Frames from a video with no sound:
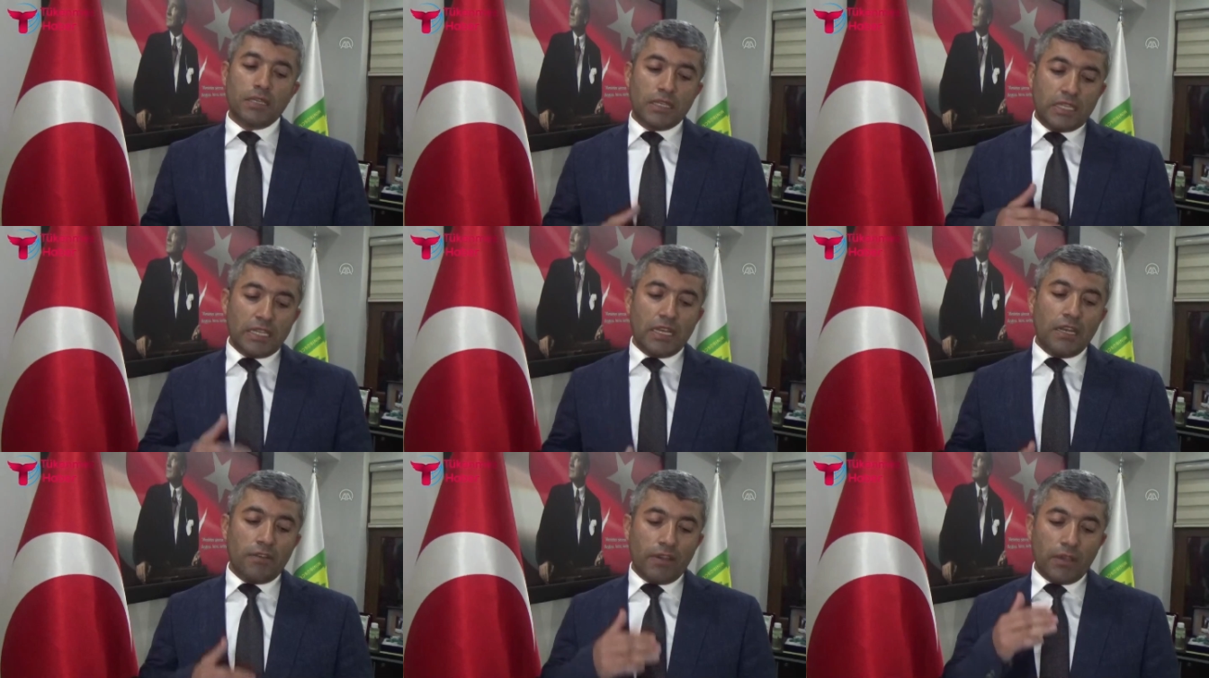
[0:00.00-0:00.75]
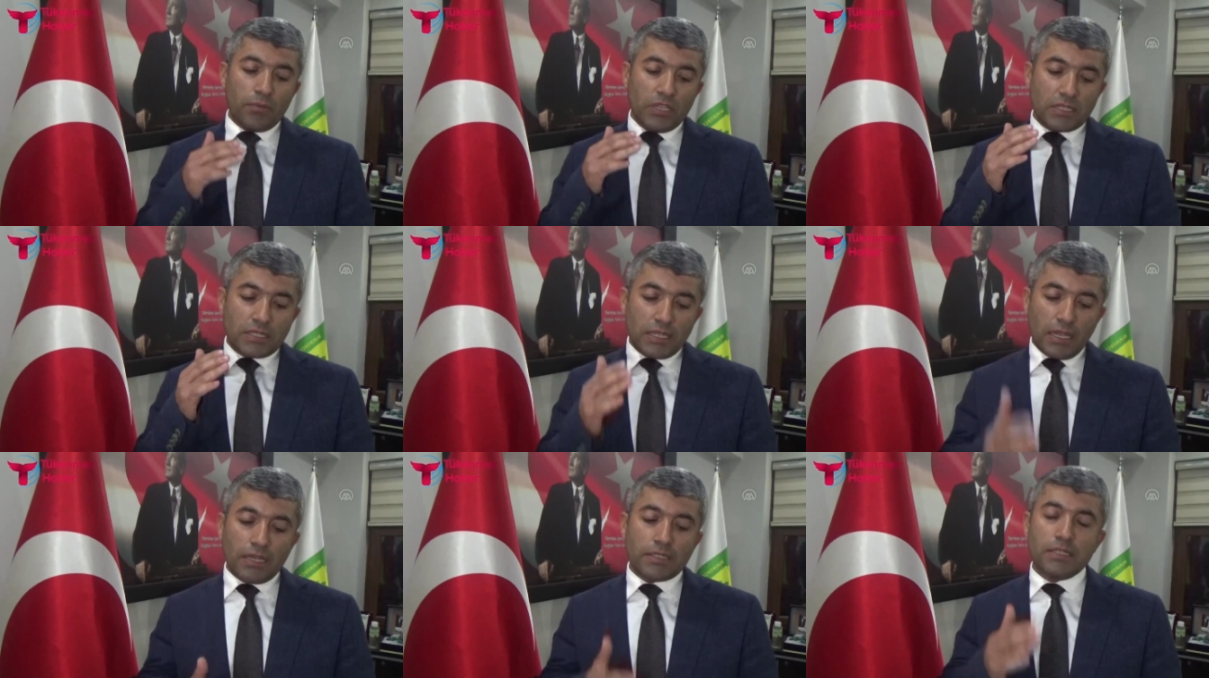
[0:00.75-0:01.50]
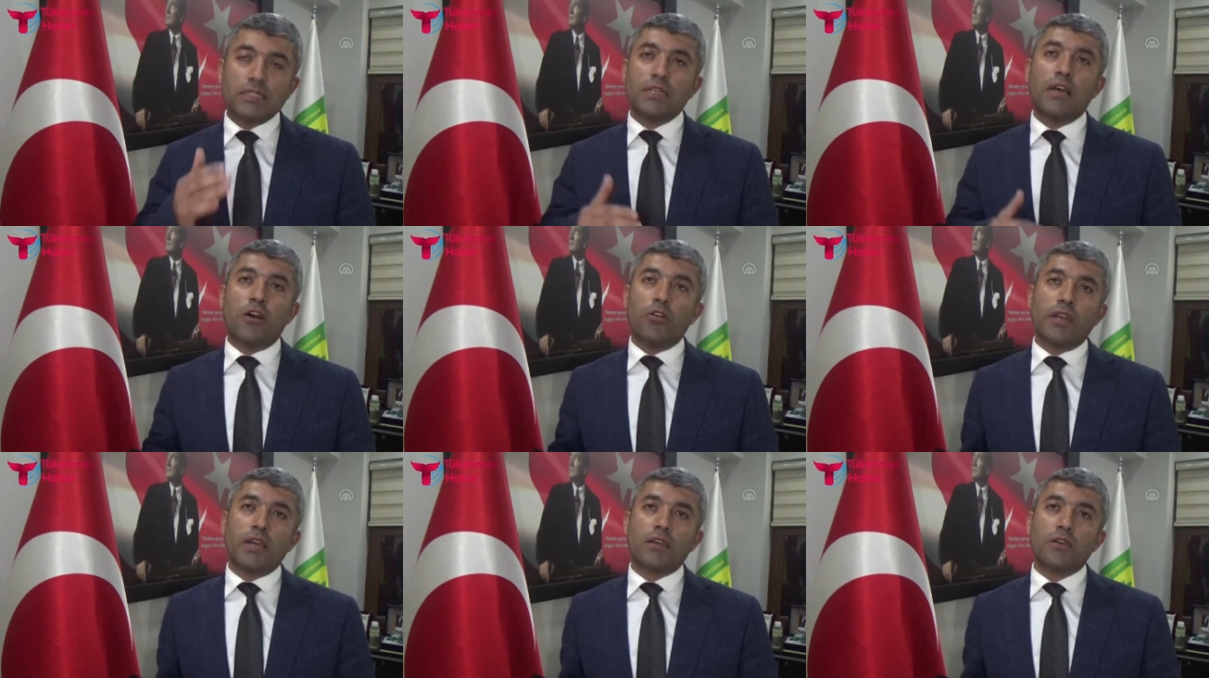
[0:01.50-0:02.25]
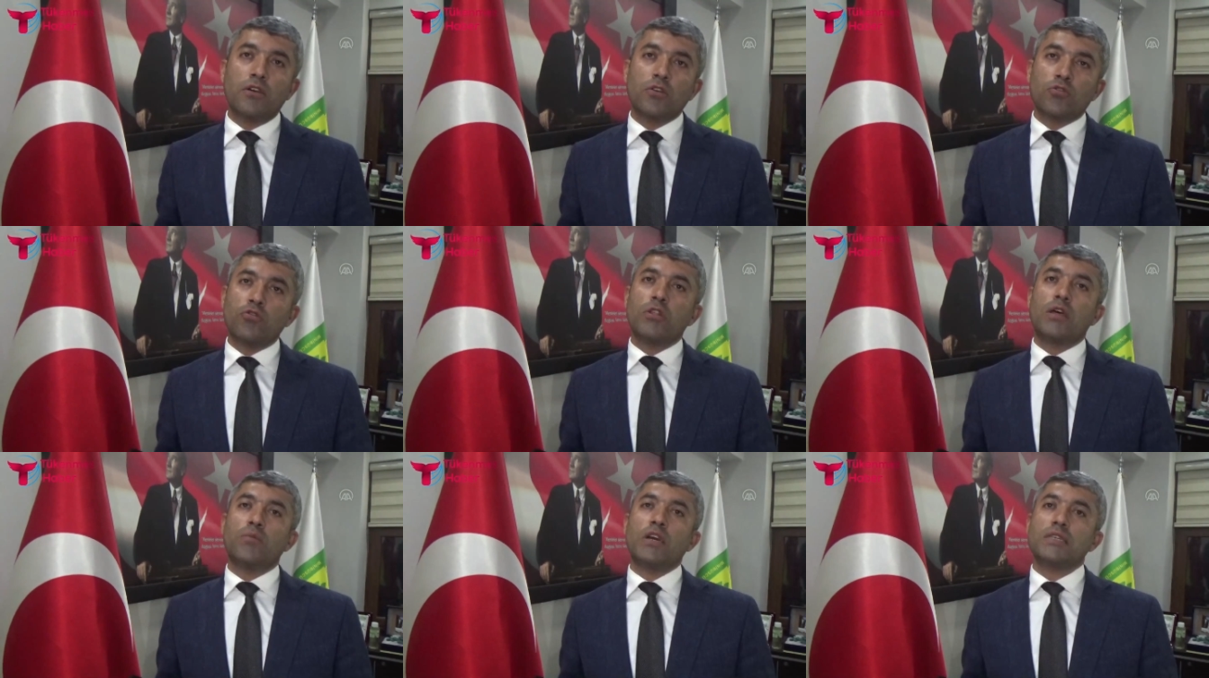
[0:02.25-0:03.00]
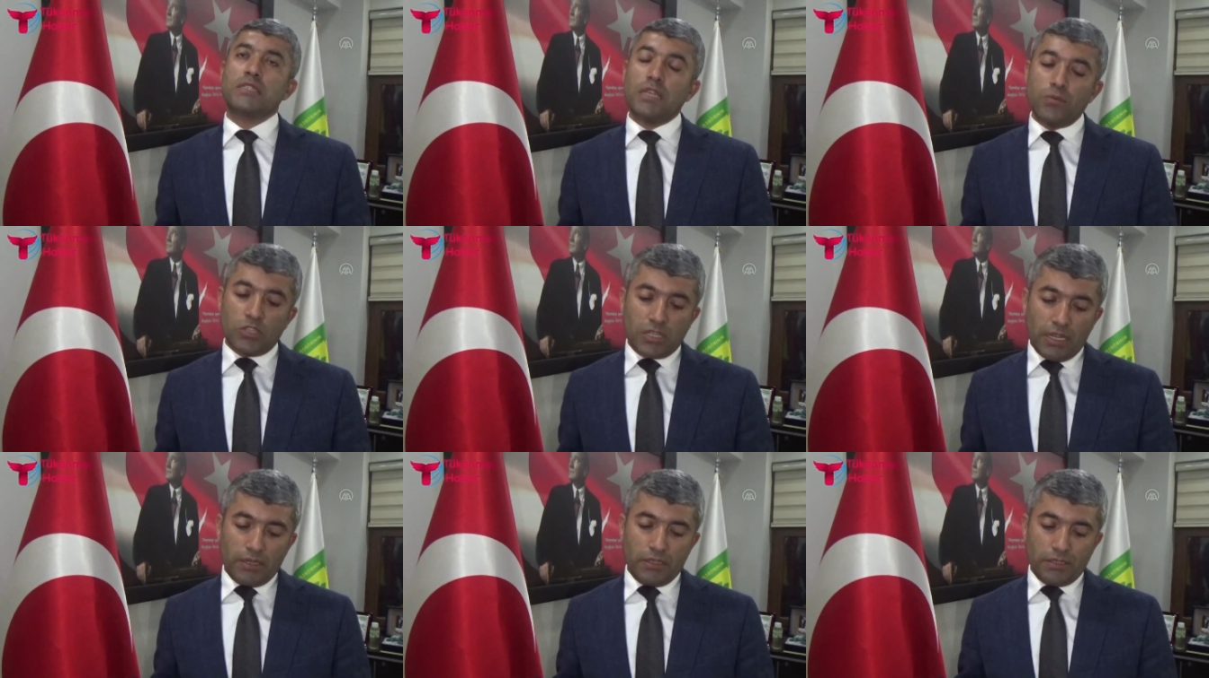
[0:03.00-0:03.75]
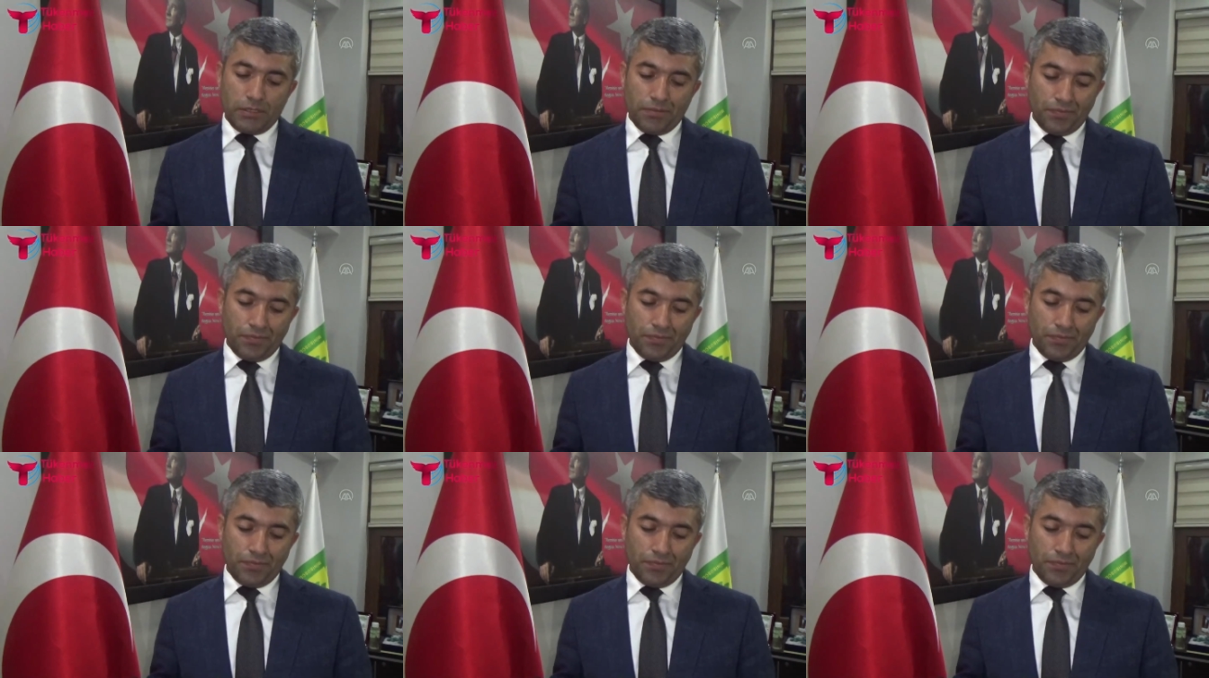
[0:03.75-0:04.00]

kirli ve bir siyasi silah olarak kullanmak istemişlerdir.